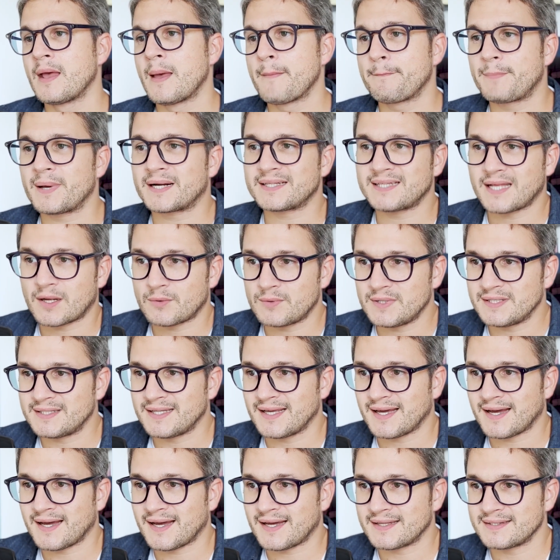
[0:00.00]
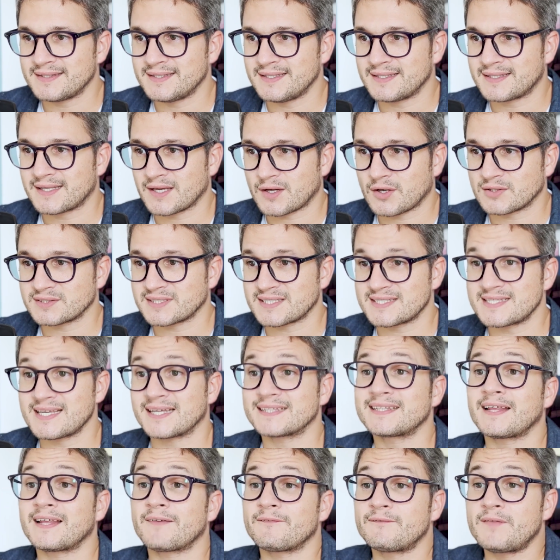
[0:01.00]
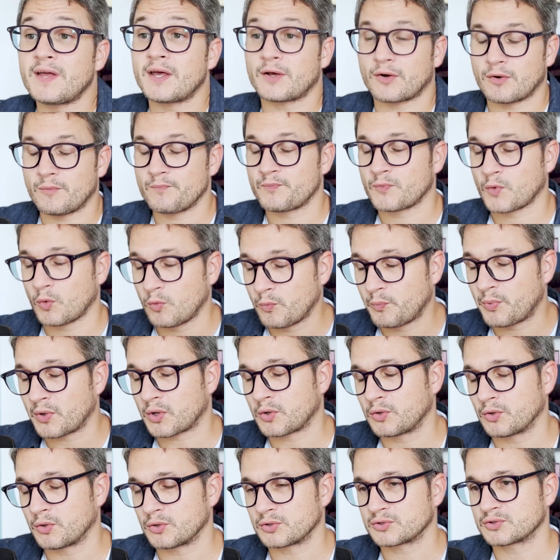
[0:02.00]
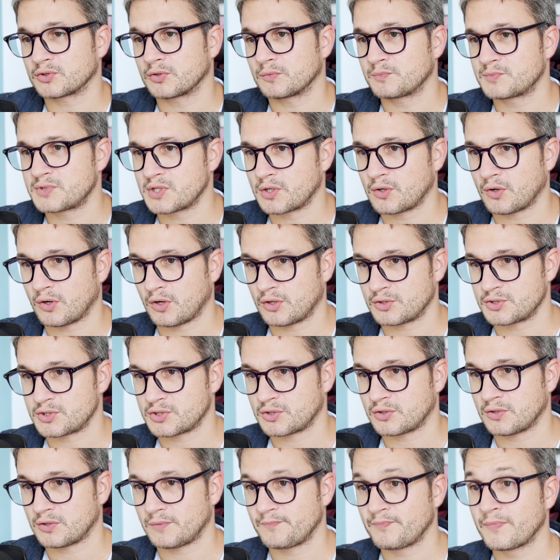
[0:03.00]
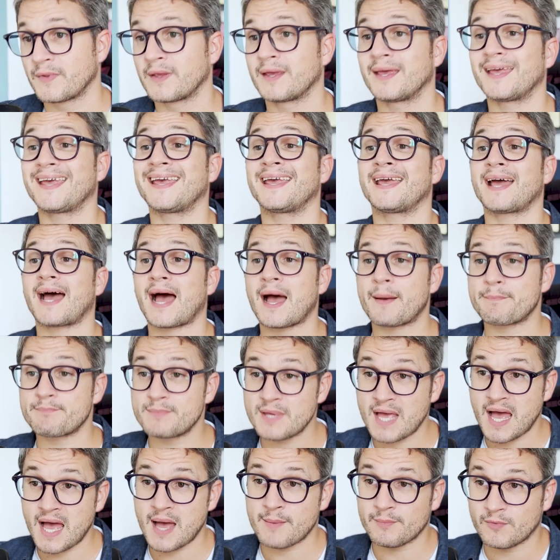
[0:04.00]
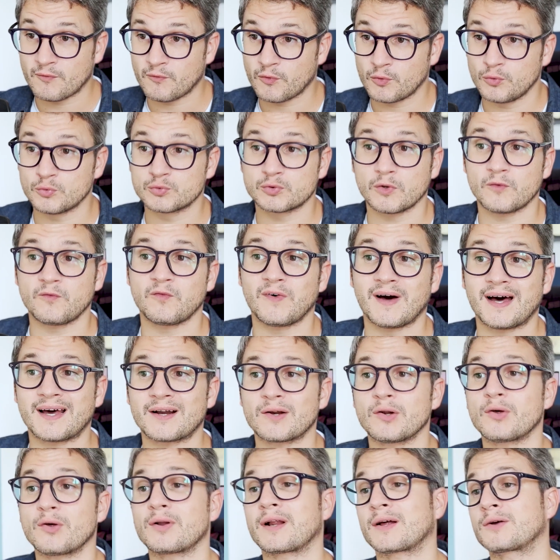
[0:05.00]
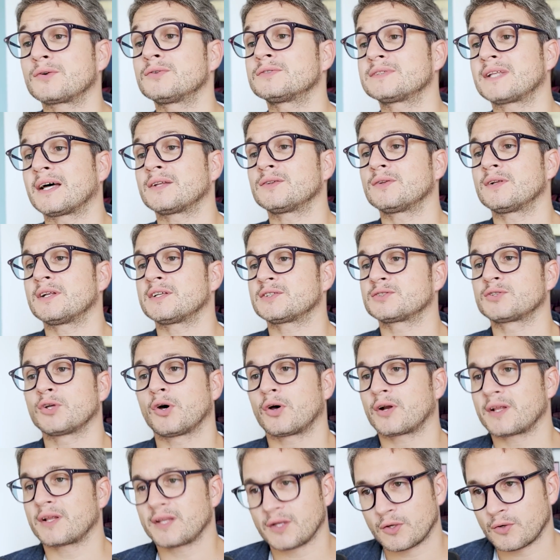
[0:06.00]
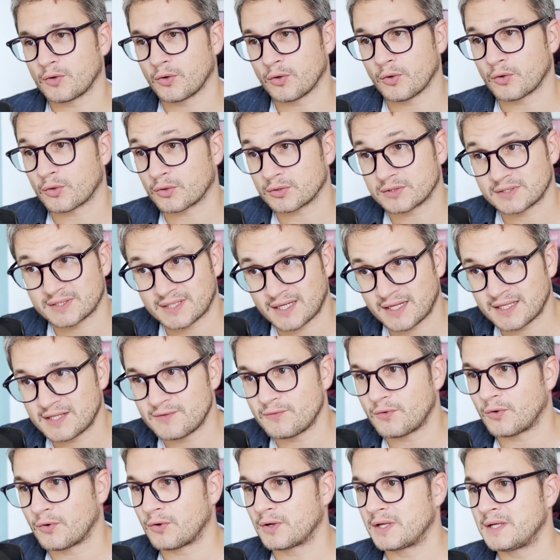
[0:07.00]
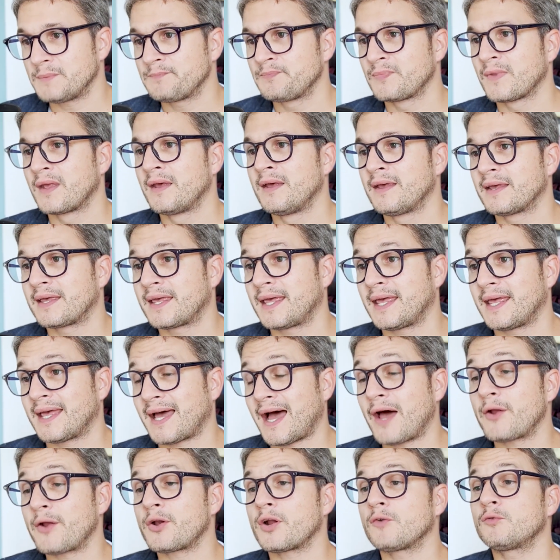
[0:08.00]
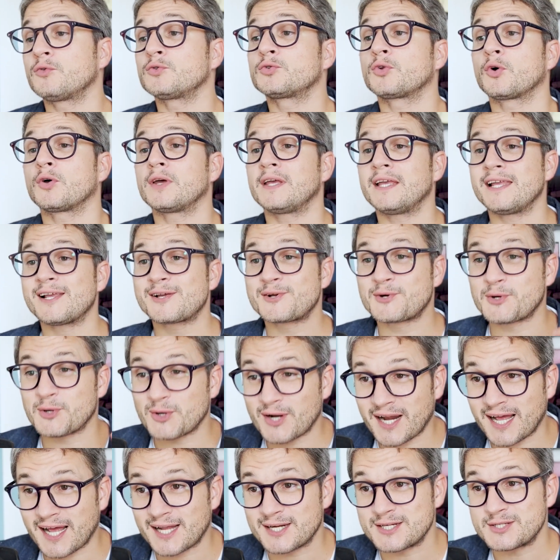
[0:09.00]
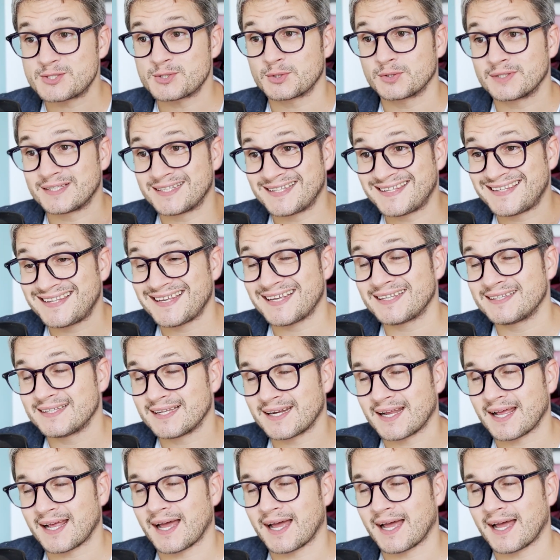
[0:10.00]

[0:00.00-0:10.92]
per dare un'idea di che cosa sia davvero un percorso psicologico. E abbiamo voluto farlo raccontando le storie di coloro tra di voi che hanno avuto il coraggio di chiedere